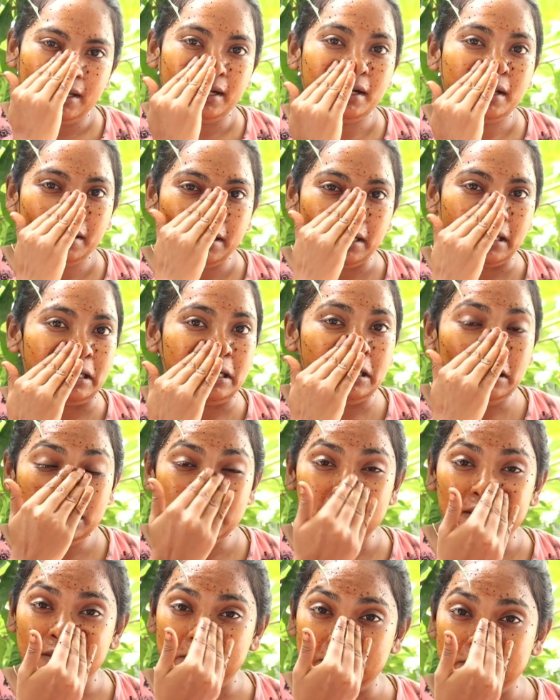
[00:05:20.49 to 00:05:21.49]
ஏன்னா
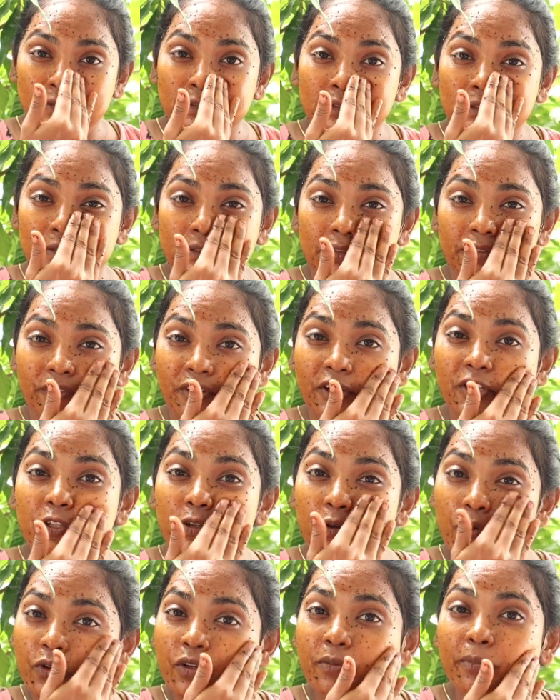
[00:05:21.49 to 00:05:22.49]
எங்களால்
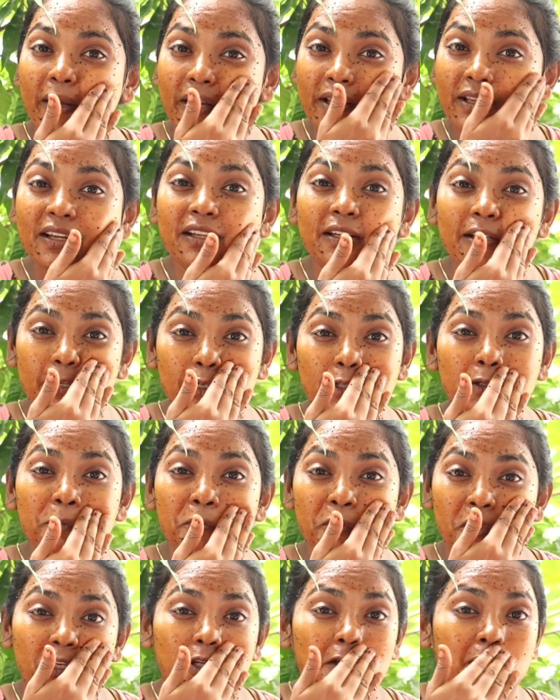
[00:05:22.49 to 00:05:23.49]
வீடியோக்குன்னு மெனக்கெட்டு எடுக்க
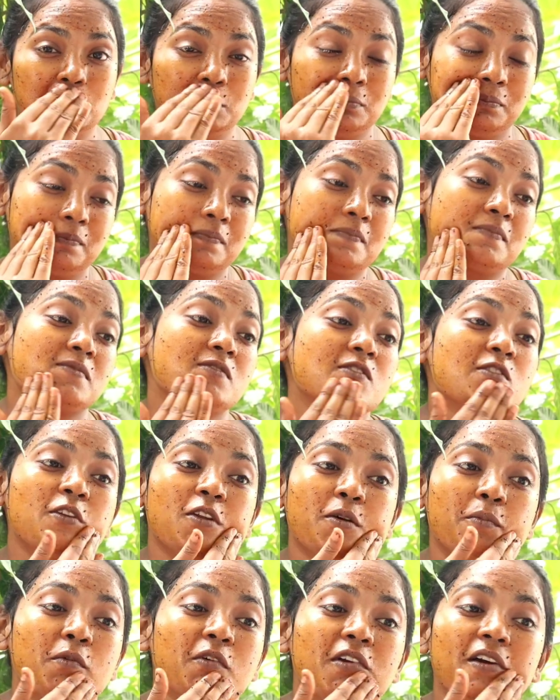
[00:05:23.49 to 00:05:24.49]
முடியல
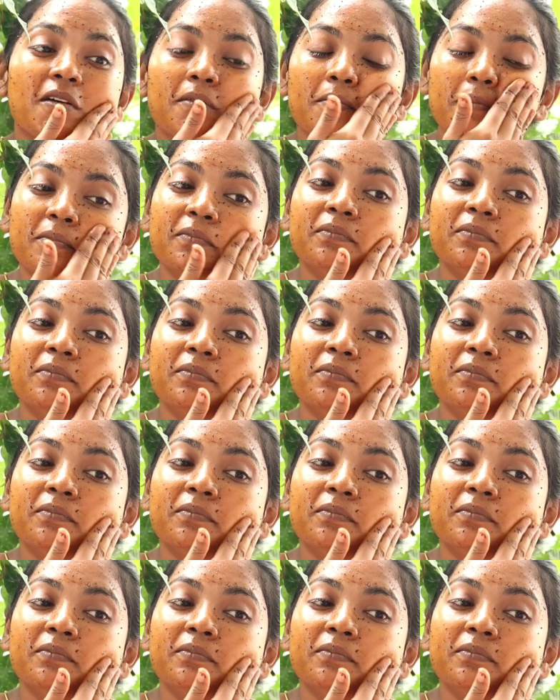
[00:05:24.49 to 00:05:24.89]
சொல்ல போனால்